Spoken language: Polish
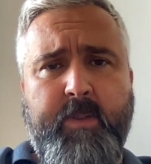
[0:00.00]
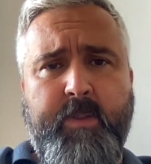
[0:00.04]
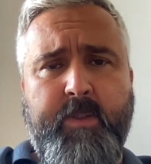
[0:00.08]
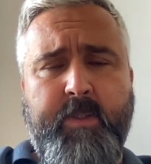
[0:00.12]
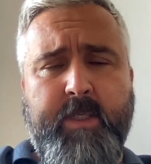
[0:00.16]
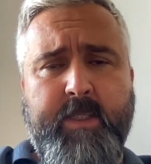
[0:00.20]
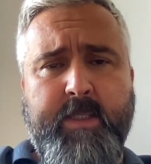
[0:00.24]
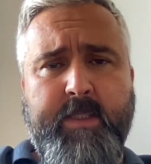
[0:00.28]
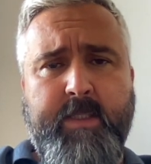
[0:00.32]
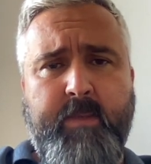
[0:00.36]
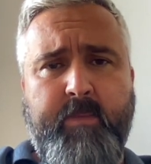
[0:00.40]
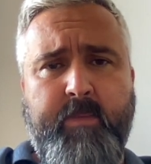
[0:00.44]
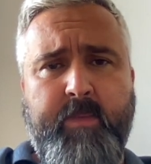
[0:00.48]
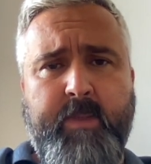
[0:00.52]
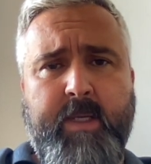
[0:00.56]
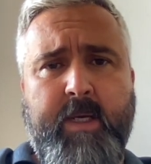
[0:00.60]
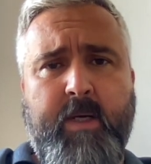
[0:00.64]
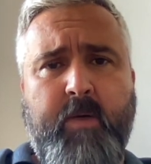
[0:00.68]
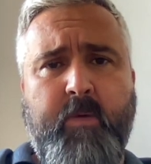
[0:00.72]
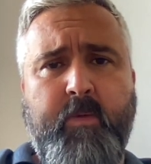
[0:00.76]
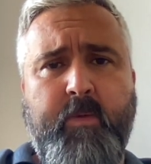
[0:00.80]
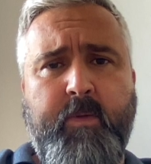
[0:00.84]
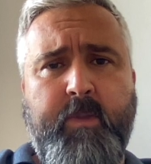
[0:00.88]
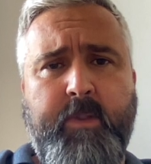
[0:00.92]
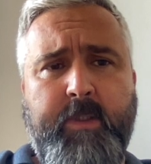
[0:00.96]
czasem
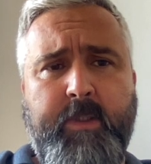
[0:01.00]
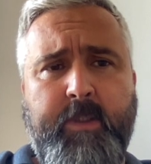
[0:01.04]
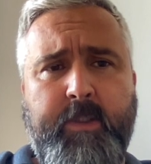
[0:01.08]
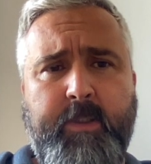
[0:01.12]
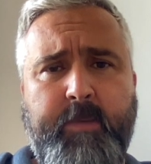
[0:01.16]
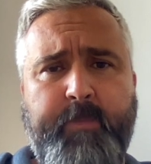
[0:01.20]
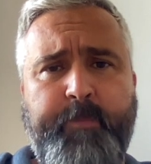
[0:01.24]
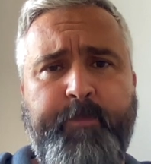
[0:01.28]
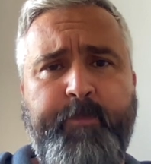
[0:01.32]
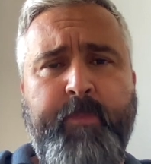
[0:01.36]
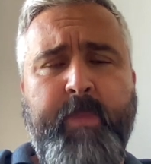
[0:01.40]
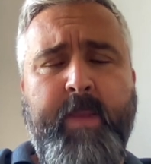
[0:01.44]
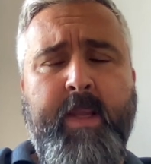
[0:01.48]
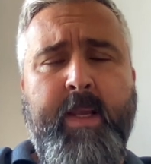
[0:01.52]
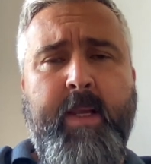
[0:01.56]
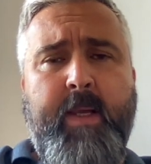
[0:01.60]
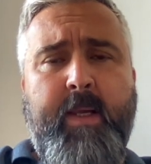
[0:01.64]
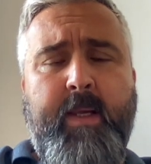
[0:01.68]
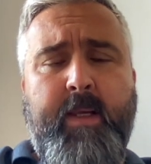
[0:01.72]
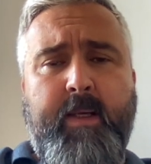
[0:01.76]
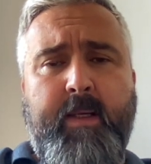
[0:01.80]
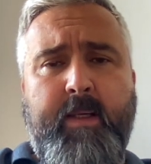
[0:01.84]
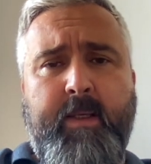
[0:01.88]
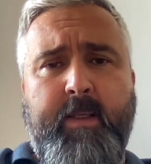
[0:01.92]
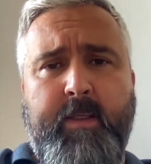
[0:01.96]
nauki,
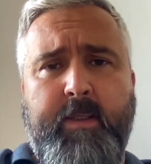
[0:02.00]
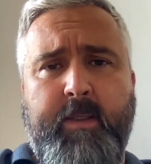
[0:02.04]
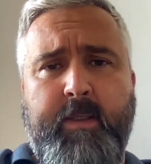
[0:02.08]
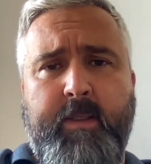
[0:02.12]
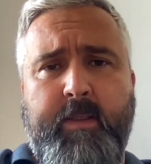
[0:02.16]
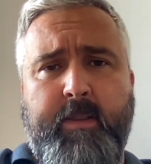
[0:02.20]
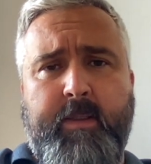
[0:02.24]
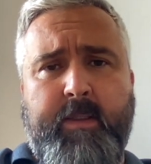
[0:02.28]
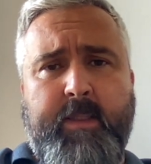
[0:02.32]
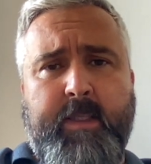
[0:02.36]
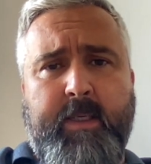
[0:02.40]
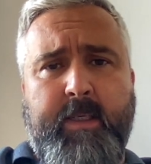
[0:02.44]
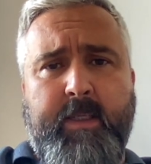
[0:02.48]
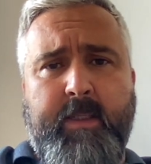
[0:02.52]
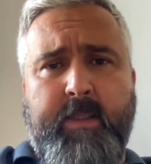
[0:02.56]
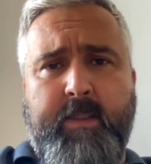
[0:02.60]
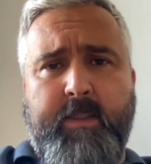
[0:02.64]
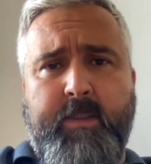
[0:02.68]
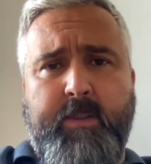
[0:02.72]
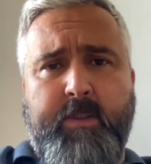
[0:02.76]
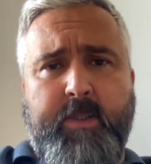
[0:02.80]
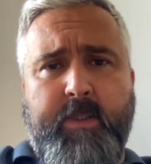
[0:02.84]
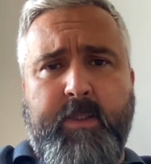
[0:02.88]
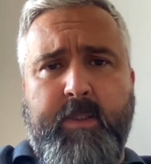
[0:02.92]
y, tak,